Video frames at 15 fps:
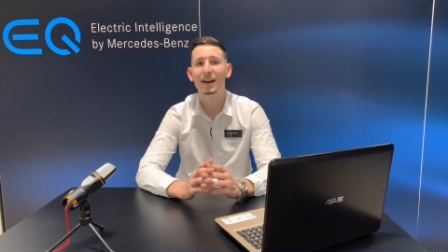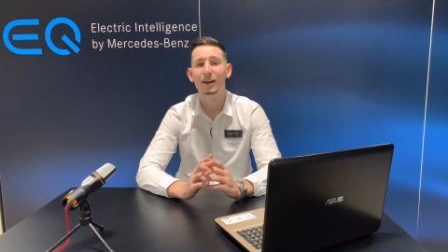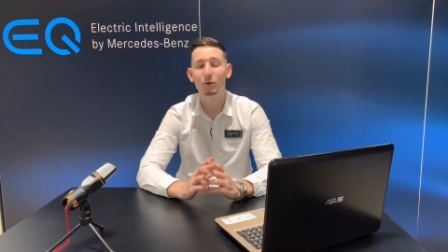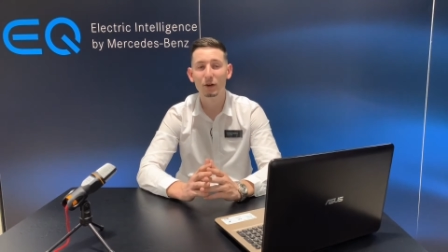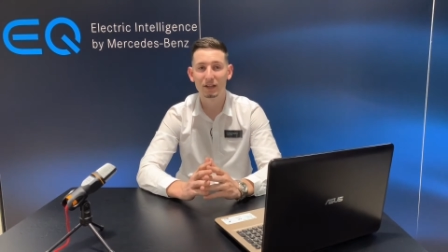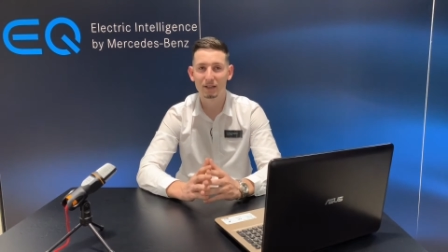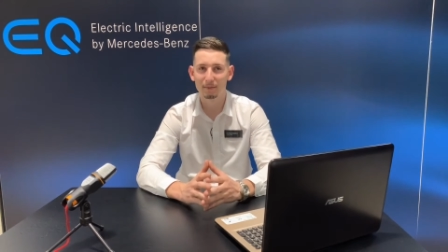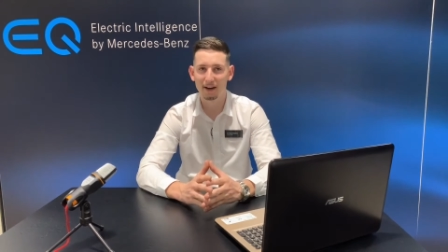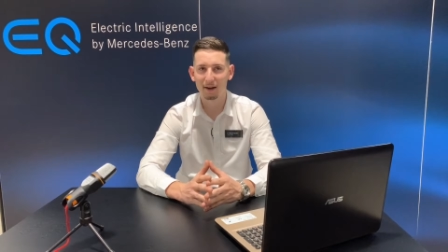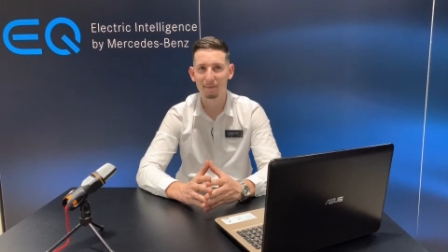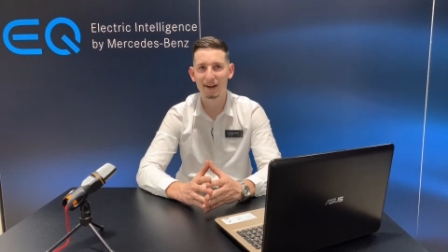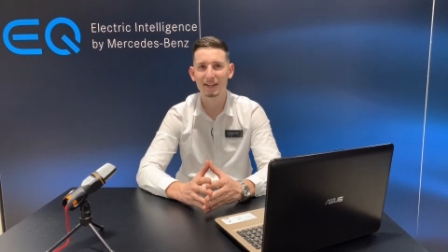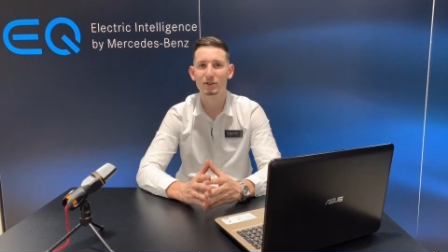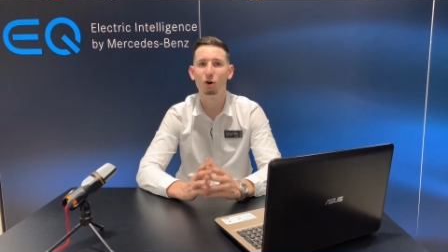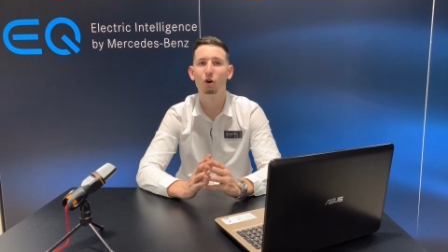y una semana
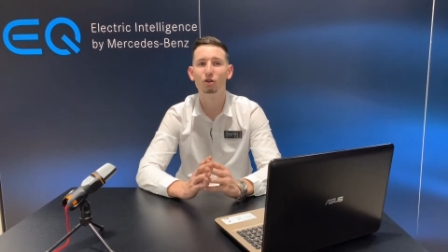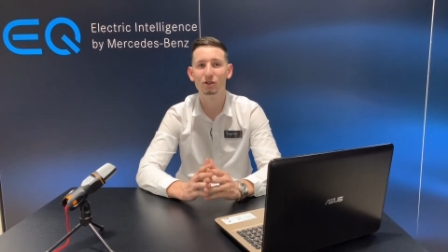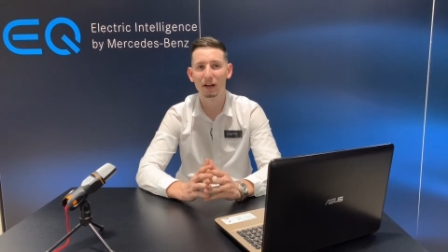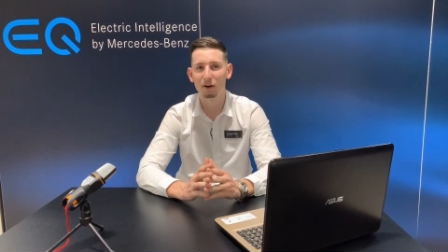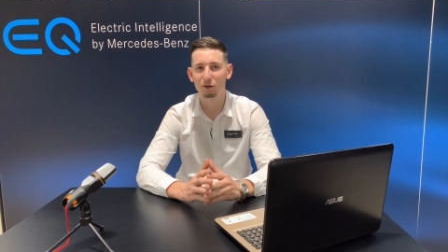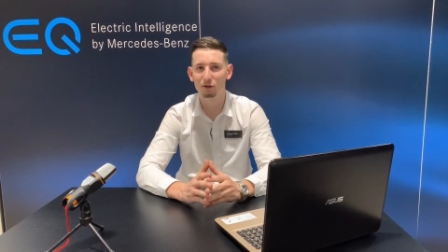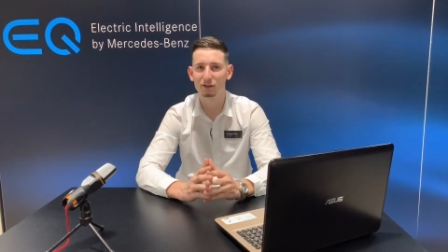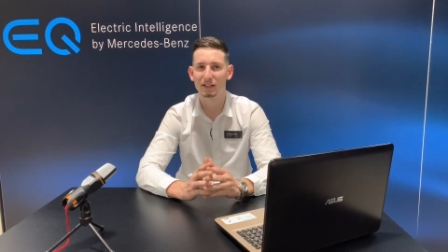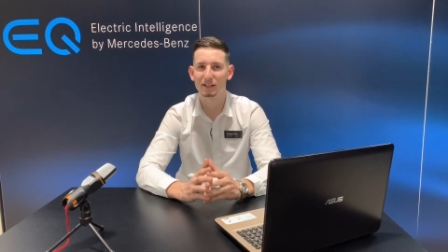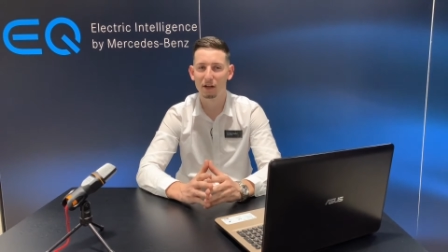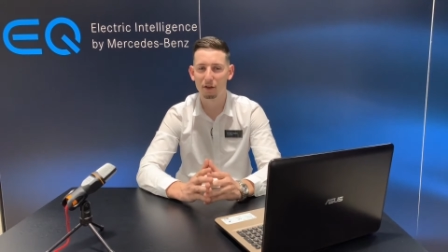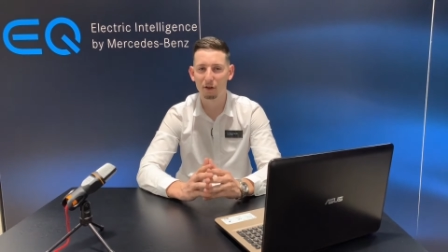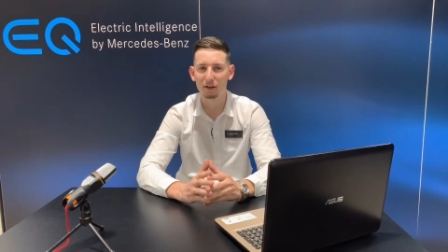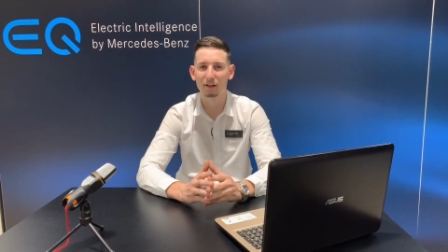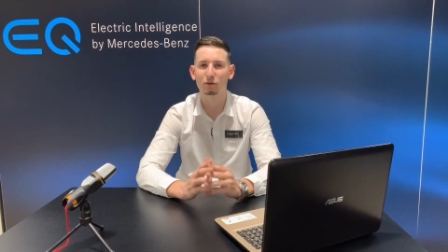más os traigo nuestra
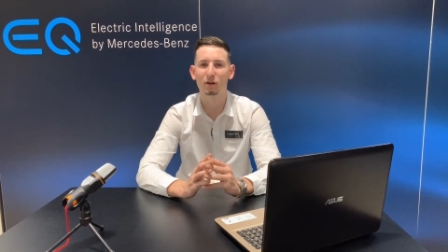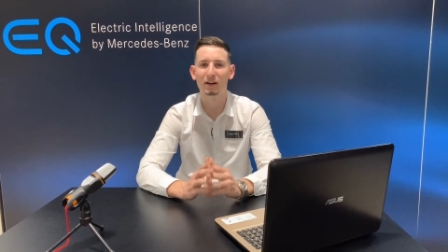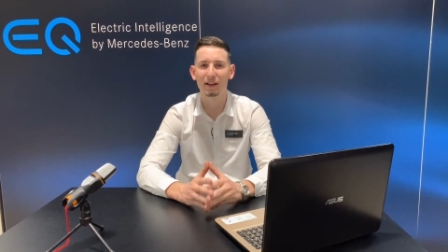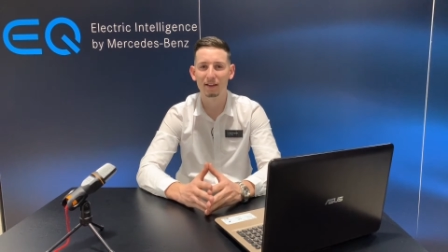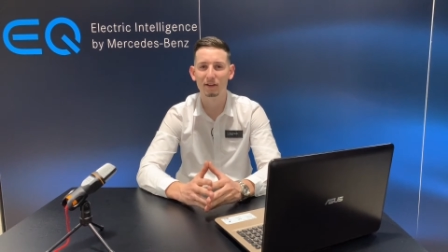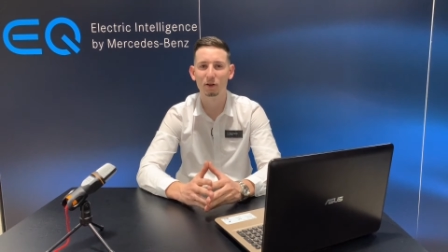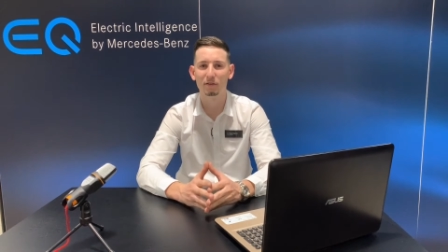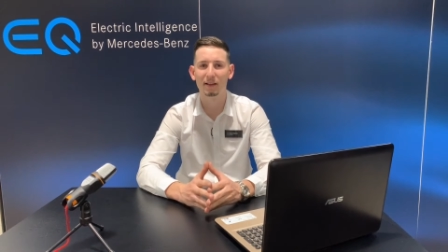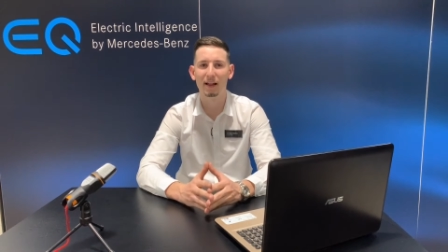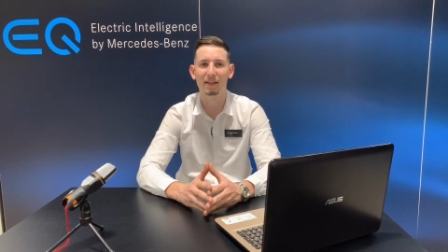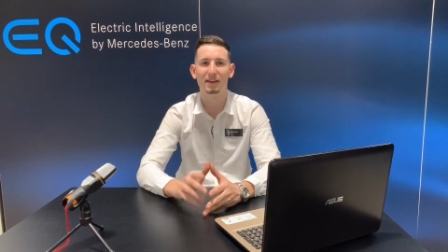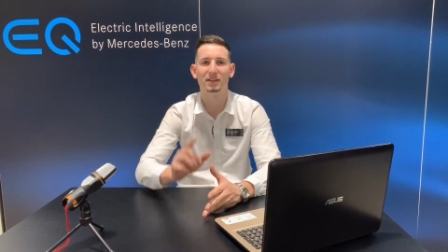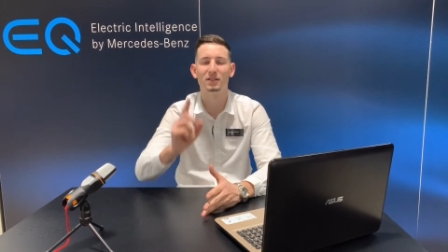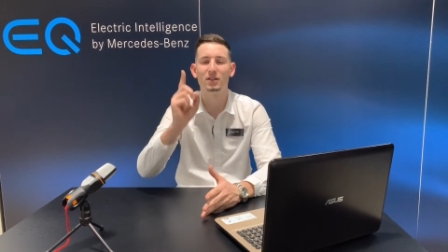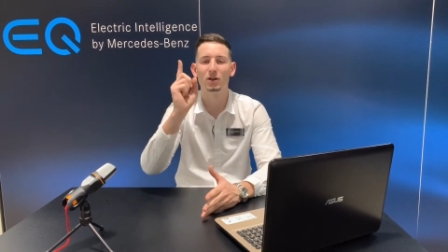sección de actualidad y
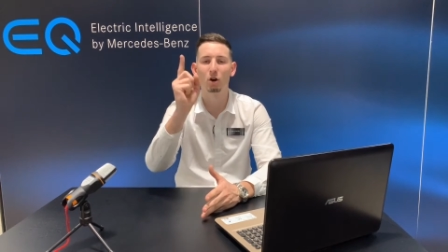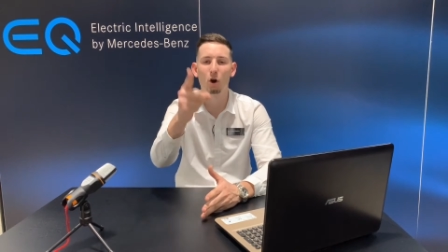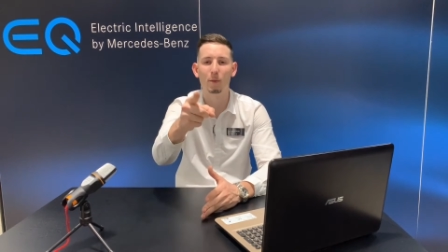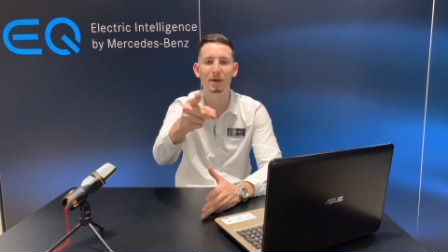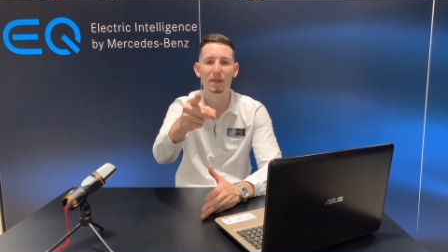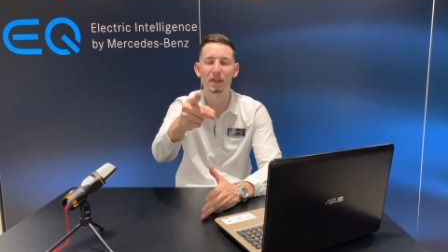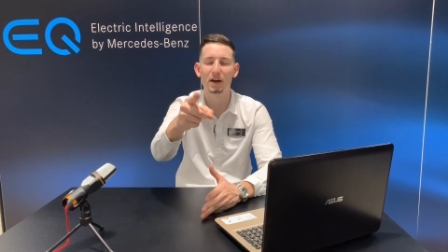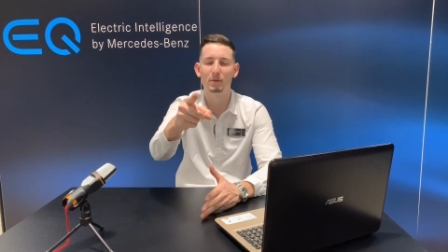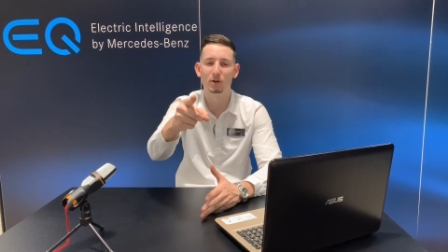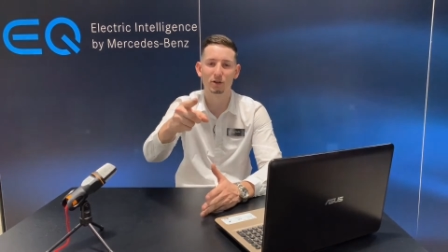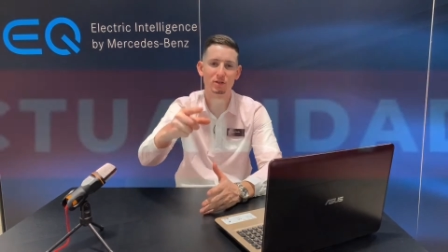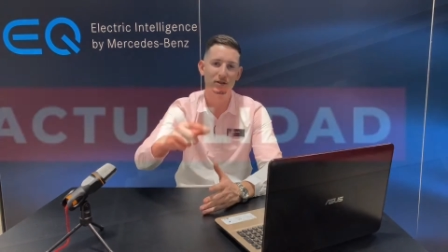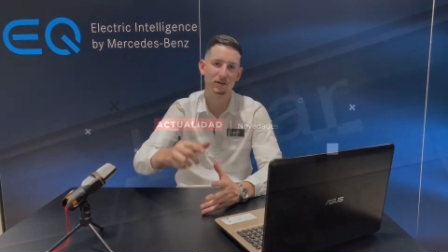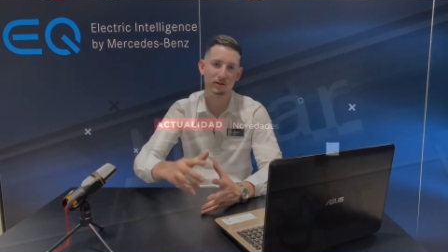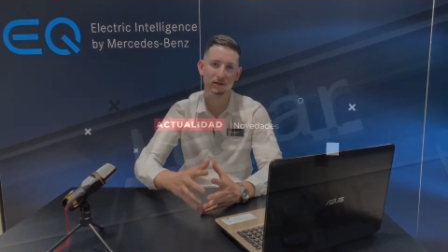novedades.
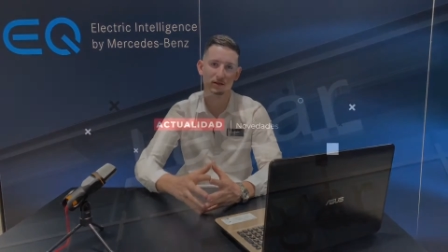¡Comenzamos!